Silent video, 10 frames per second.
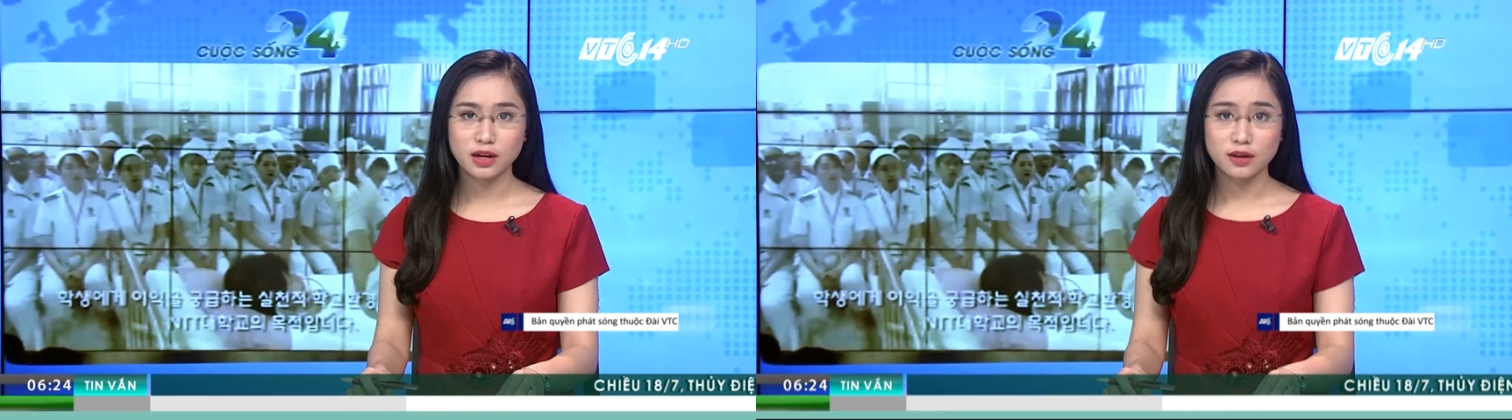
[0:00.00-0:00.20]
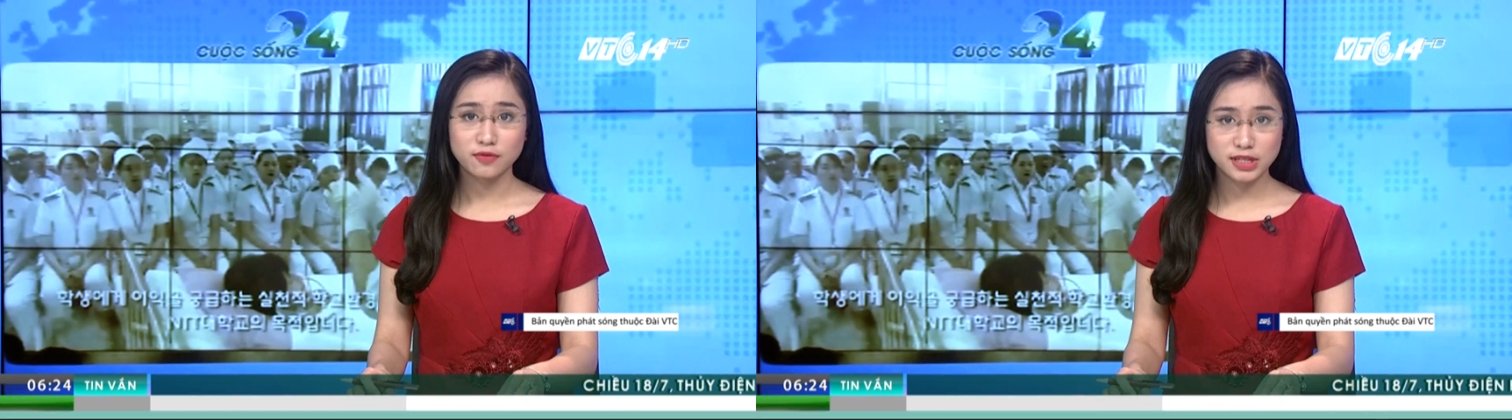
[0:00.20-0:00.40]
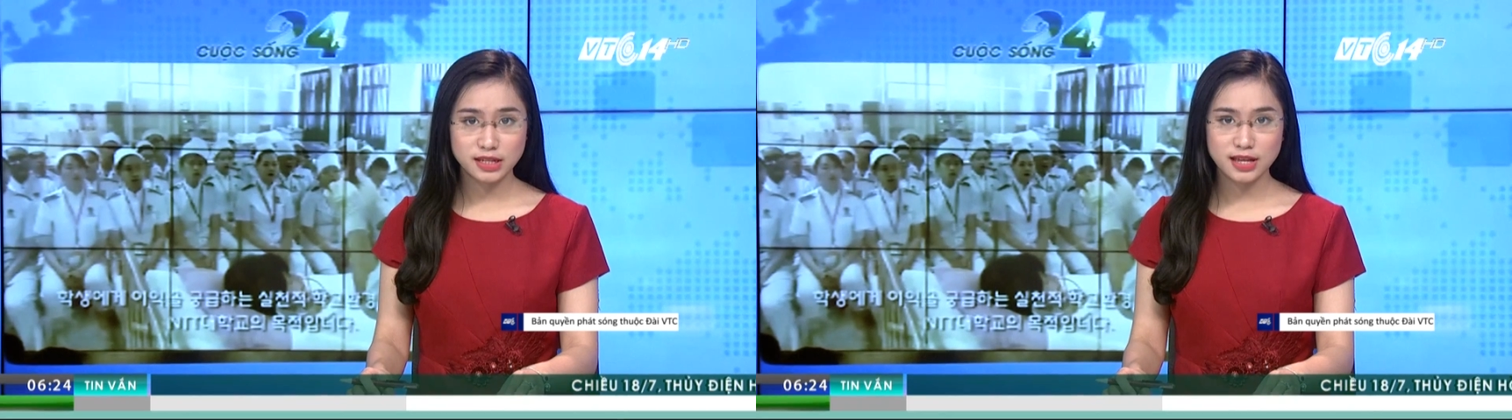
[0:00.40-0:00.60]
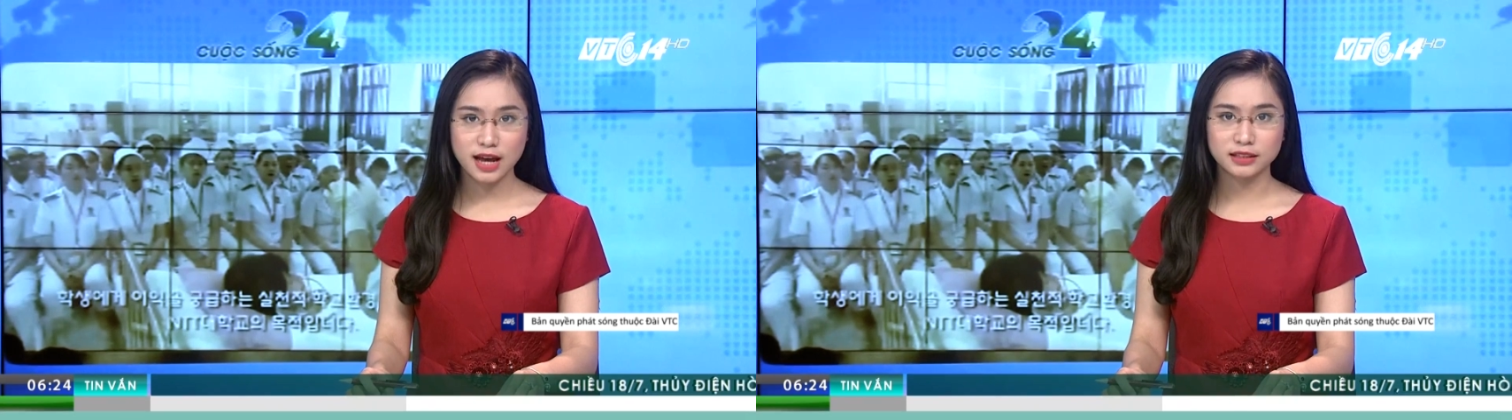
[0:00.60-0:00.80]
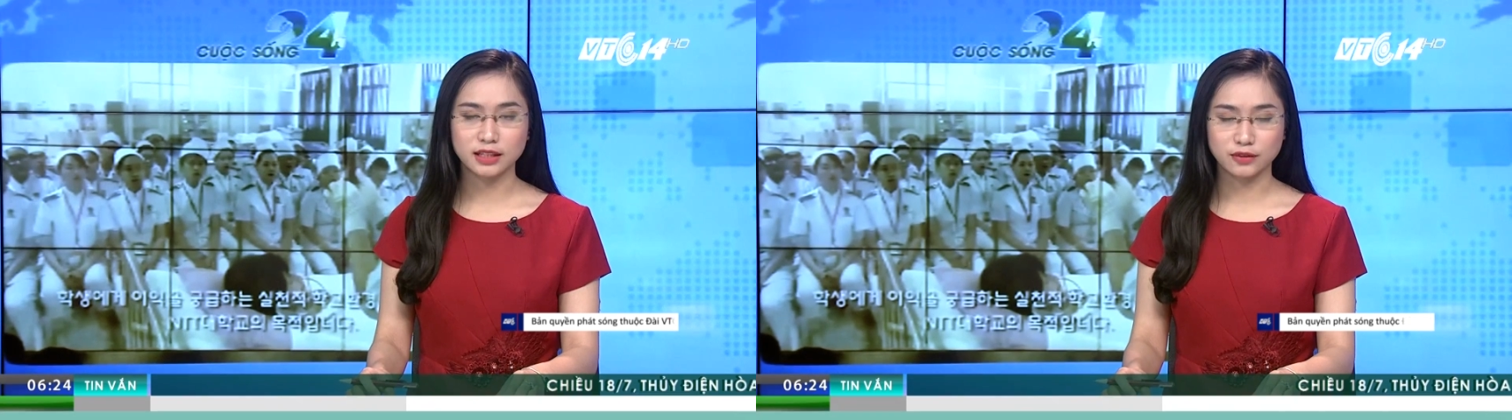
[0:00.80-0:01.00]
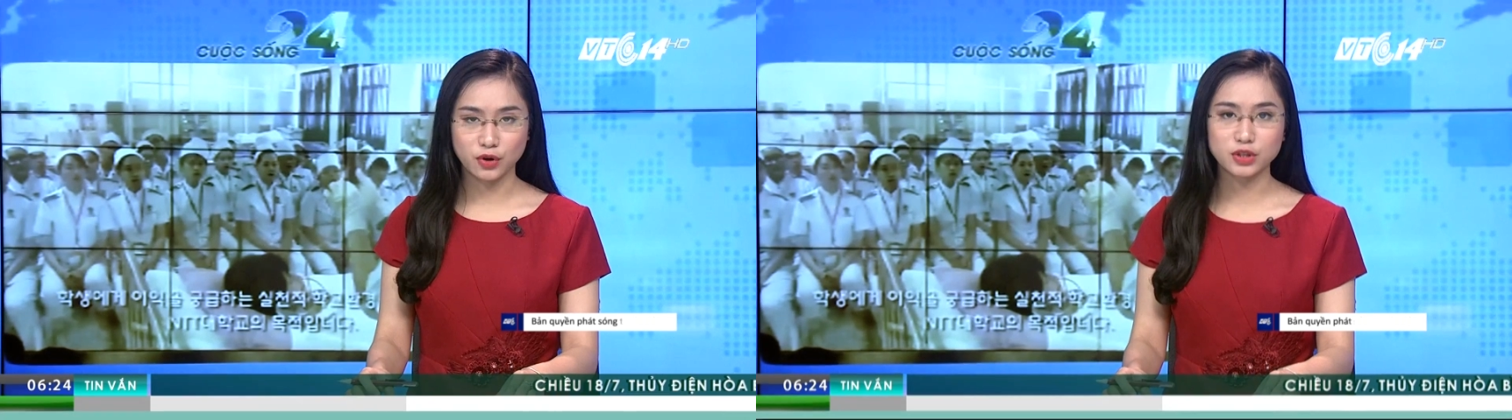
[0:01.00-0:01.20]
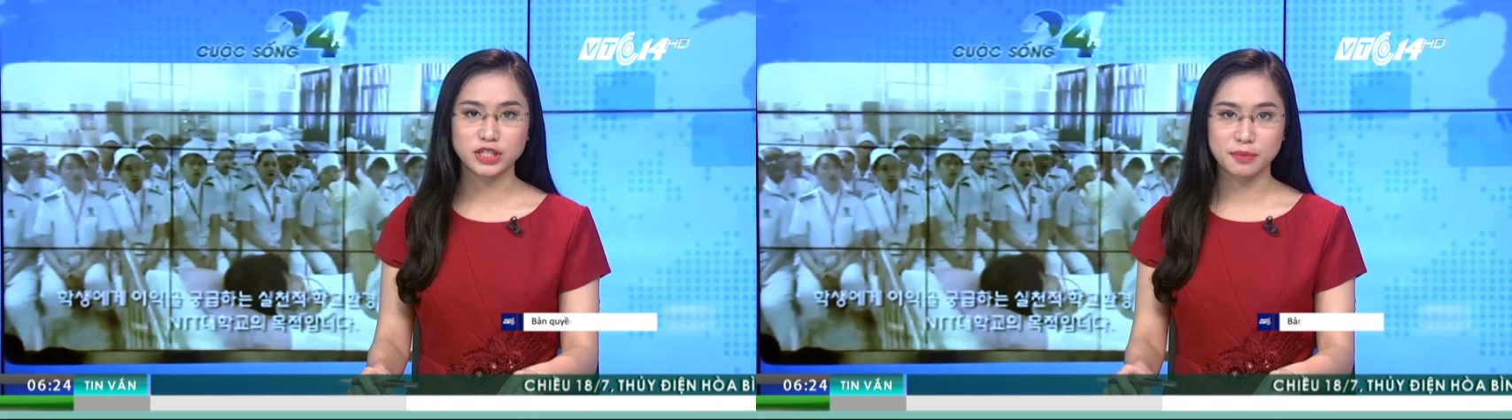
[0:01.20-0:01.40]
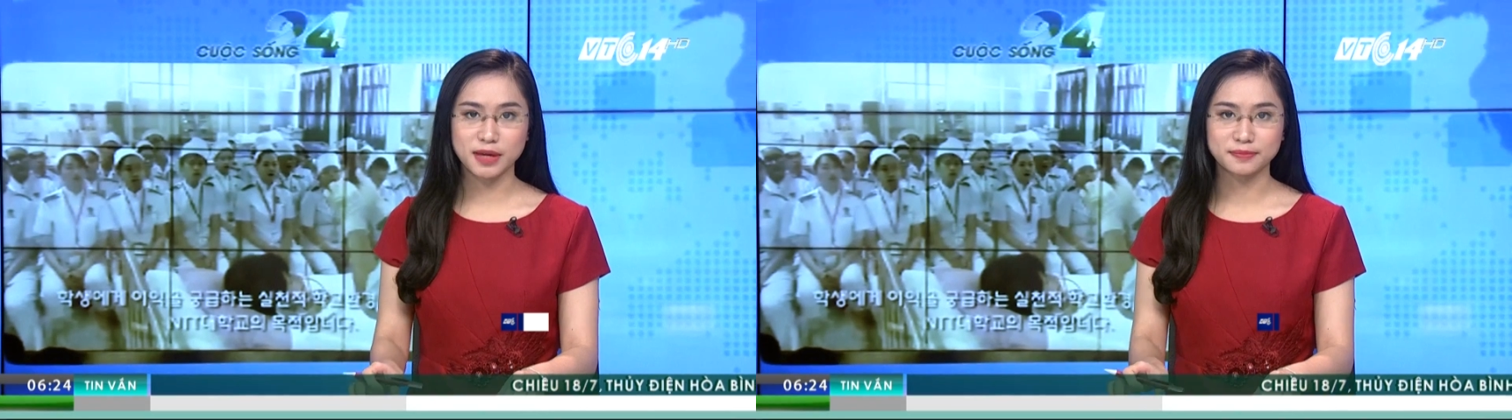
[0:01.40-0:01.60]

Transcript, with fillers: vừa diễn ra tại thành phố Hồ Chí Minh.